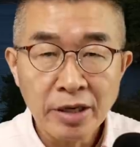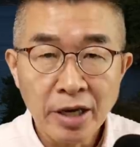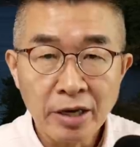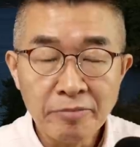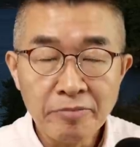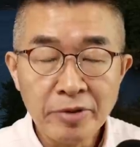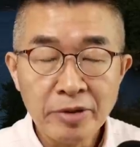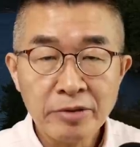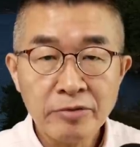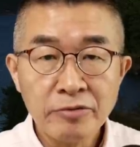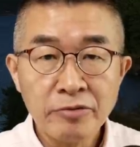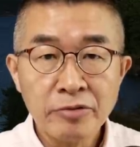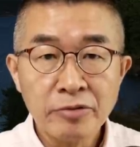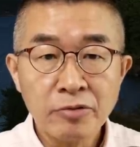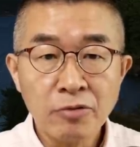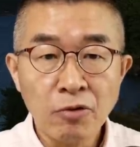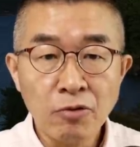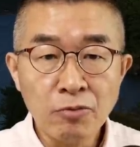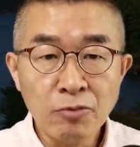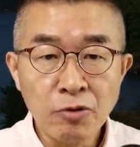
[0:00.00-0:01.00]

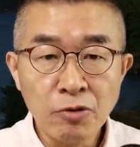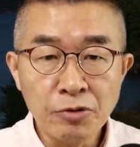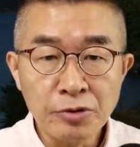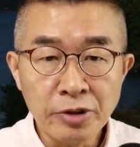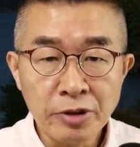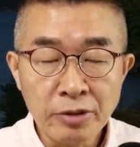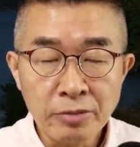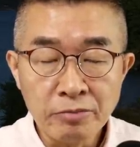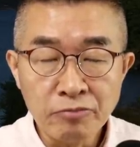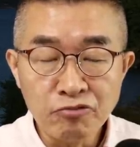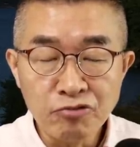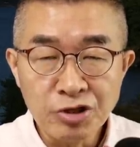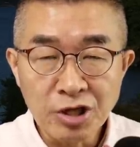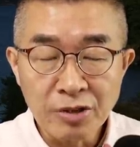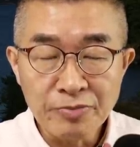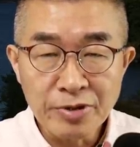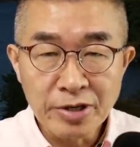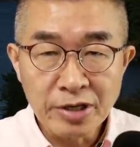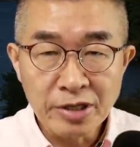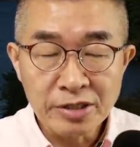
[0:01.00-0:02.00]
대한민국 공무원을
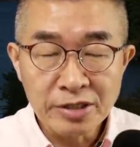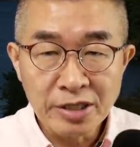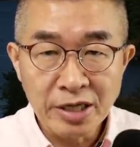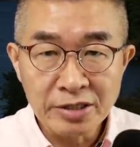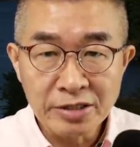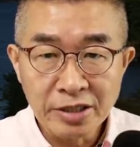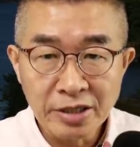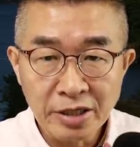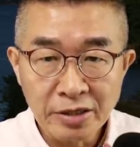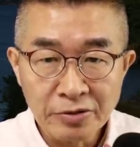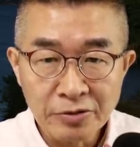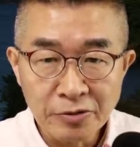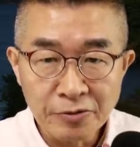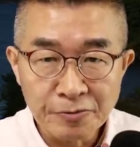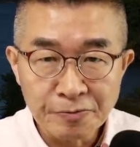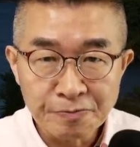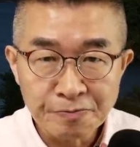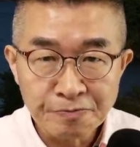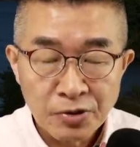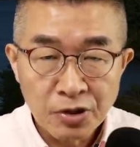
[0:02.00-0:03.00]
무자비하게
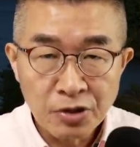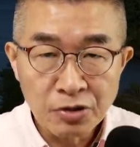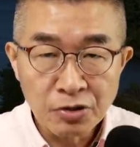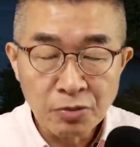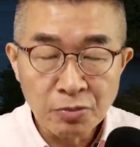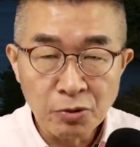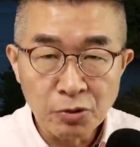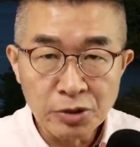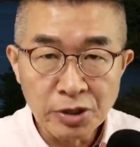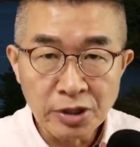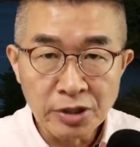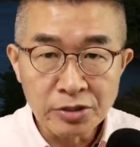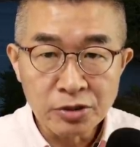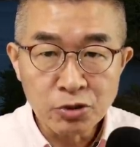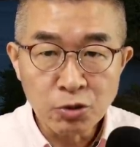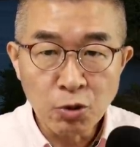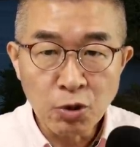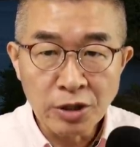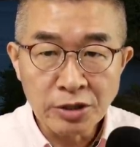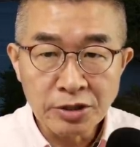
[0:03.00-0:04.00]
사살하고 그것도 모자라
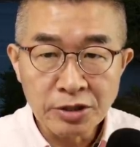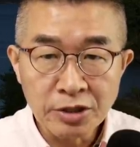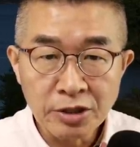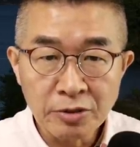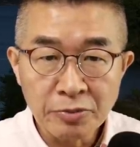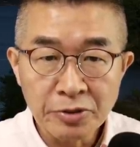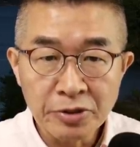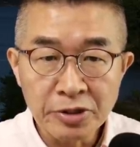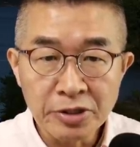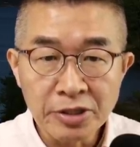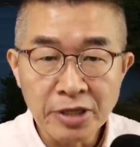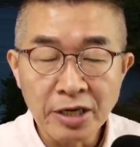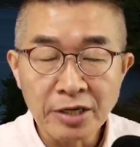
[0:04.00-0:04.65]
소각시켜버린